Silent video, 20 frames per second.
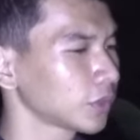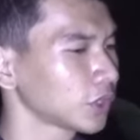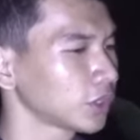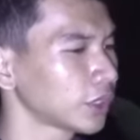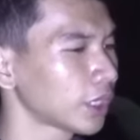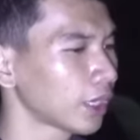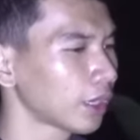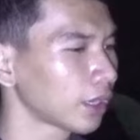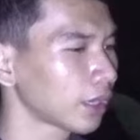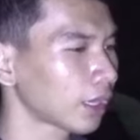
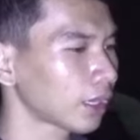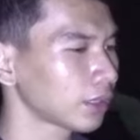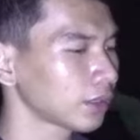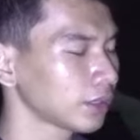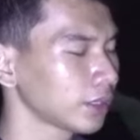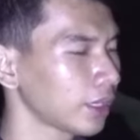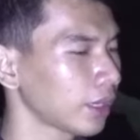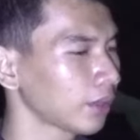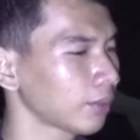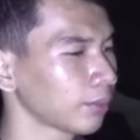jalan
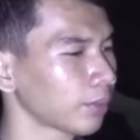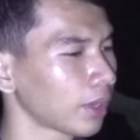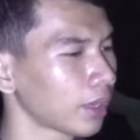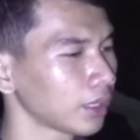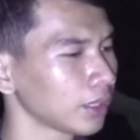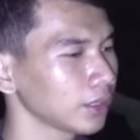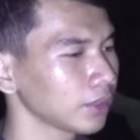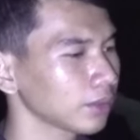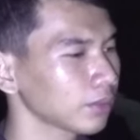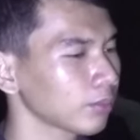yang
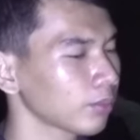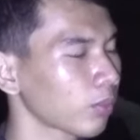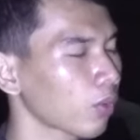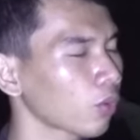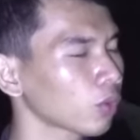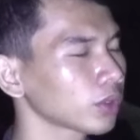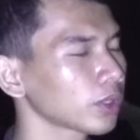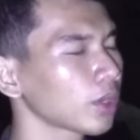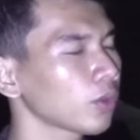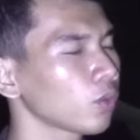baik.
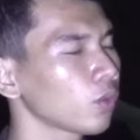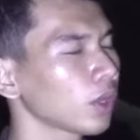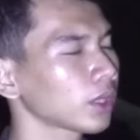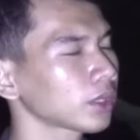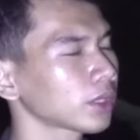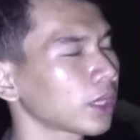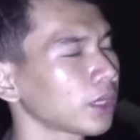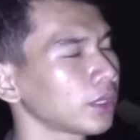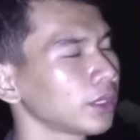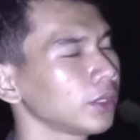Pokoknya
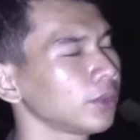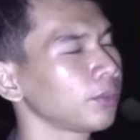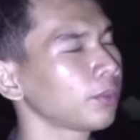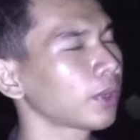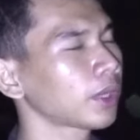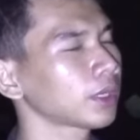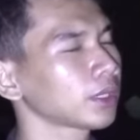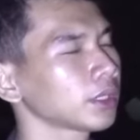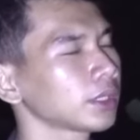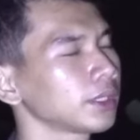kuatkan
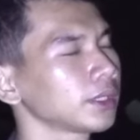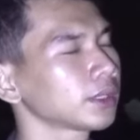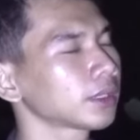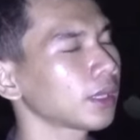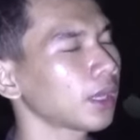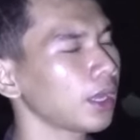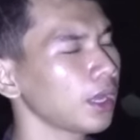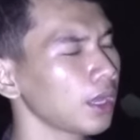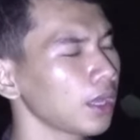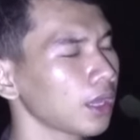iman
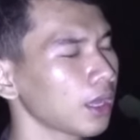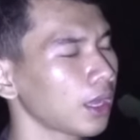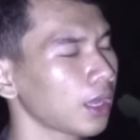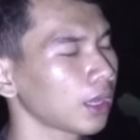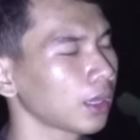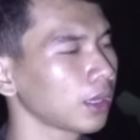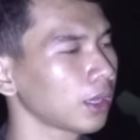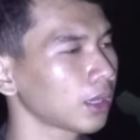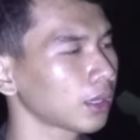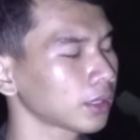kita
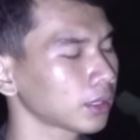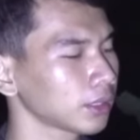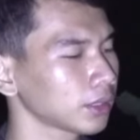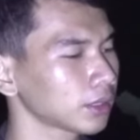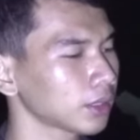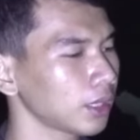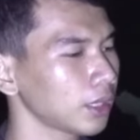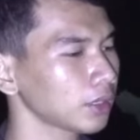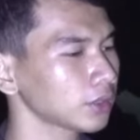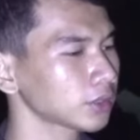agar
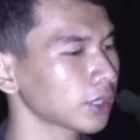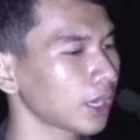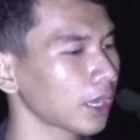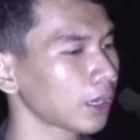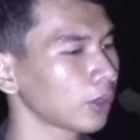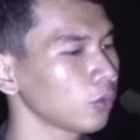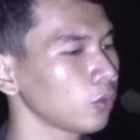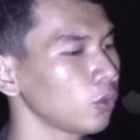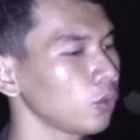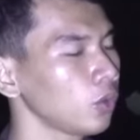kita
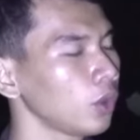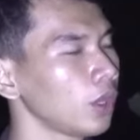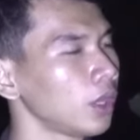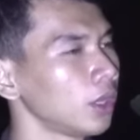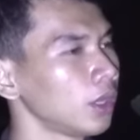selalu